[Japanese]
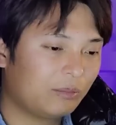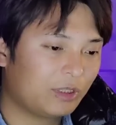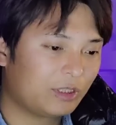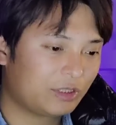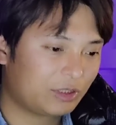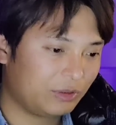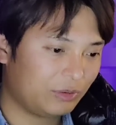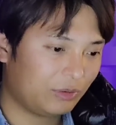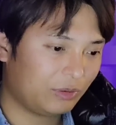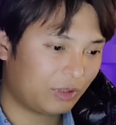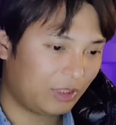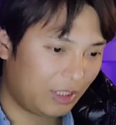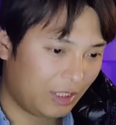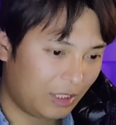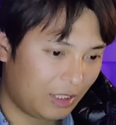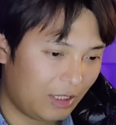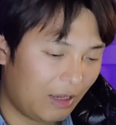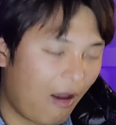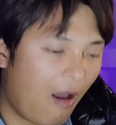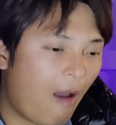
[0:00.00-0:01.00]
ますの
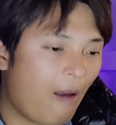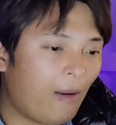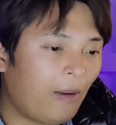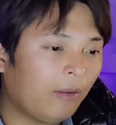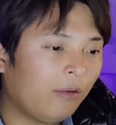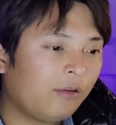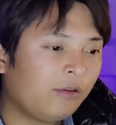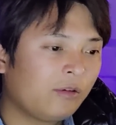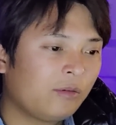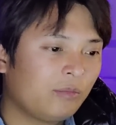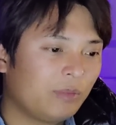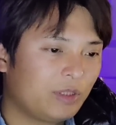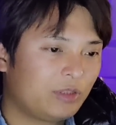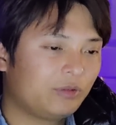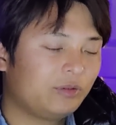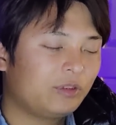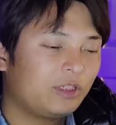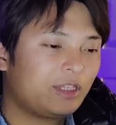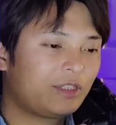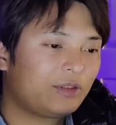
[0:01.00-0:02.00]
で、まあ、
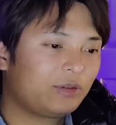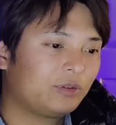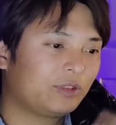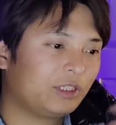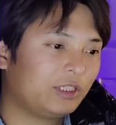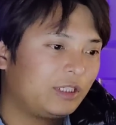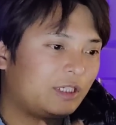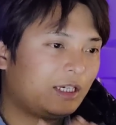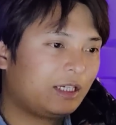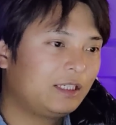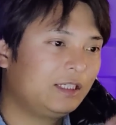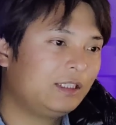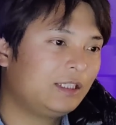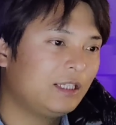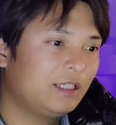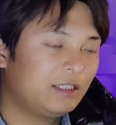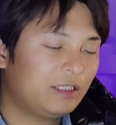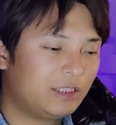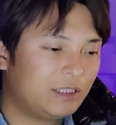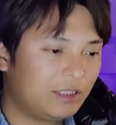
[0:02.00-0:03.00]
その辺ちょっと一回き
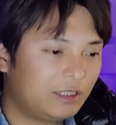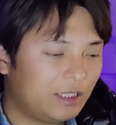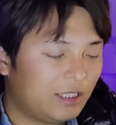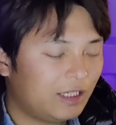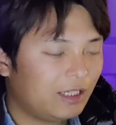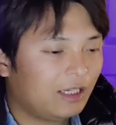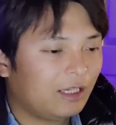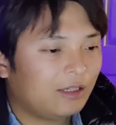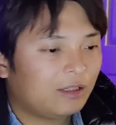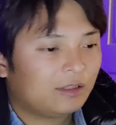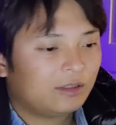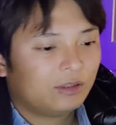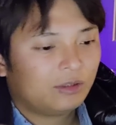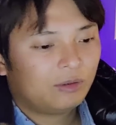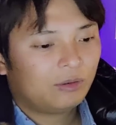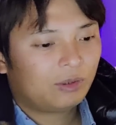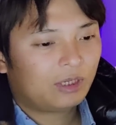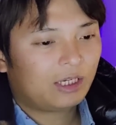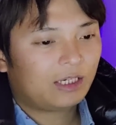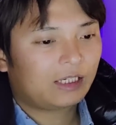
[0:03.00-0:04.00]
れいにして、
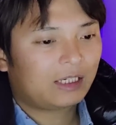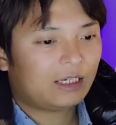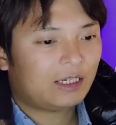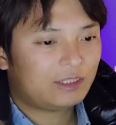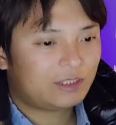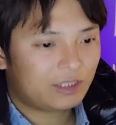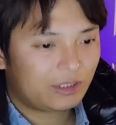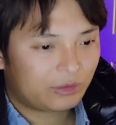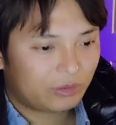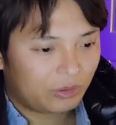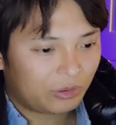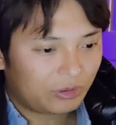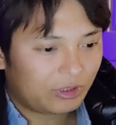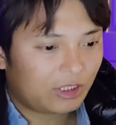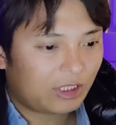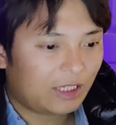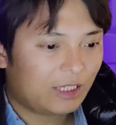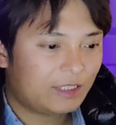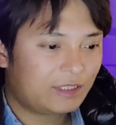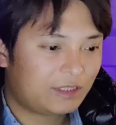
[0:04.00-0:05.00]
お金返せるところ
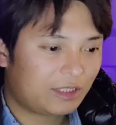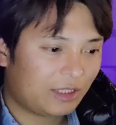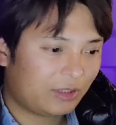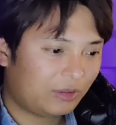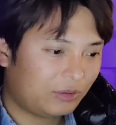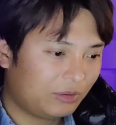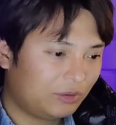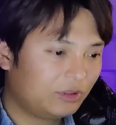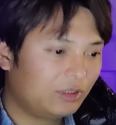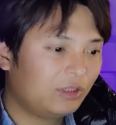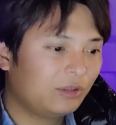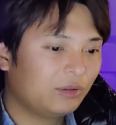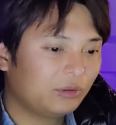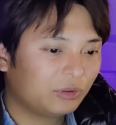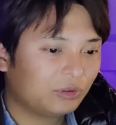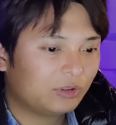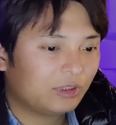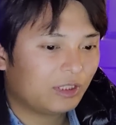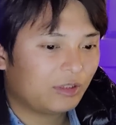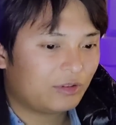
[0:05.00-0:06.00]
には返していくっていうこ
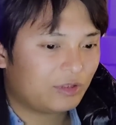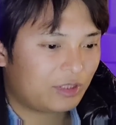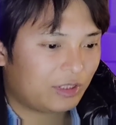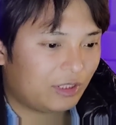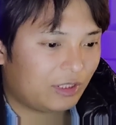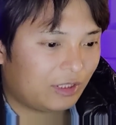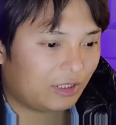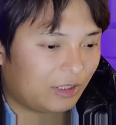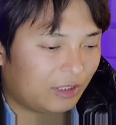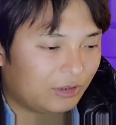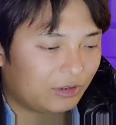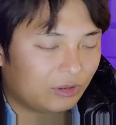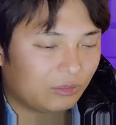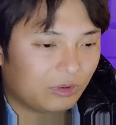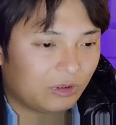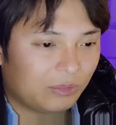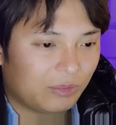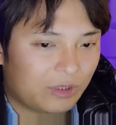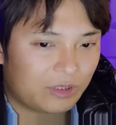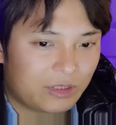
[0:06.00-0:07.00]
とになるんじゃないかなと
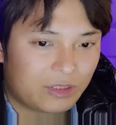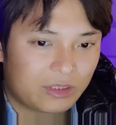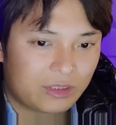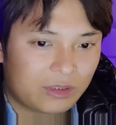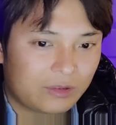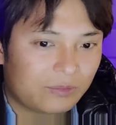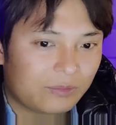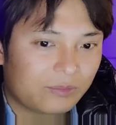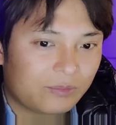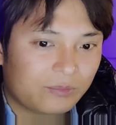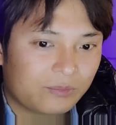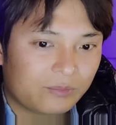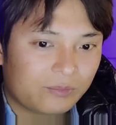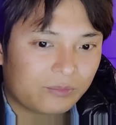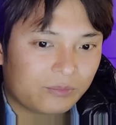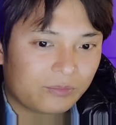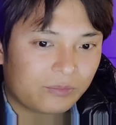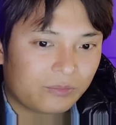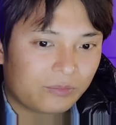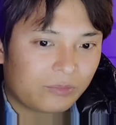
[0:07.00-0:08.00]
思います。
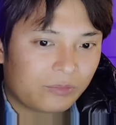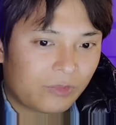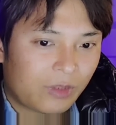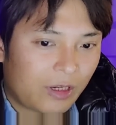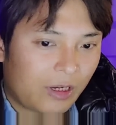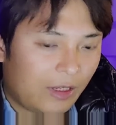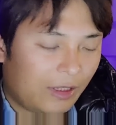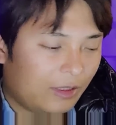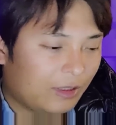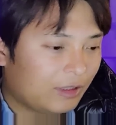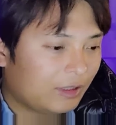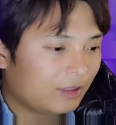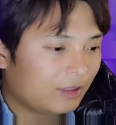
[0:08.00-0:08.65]
はい。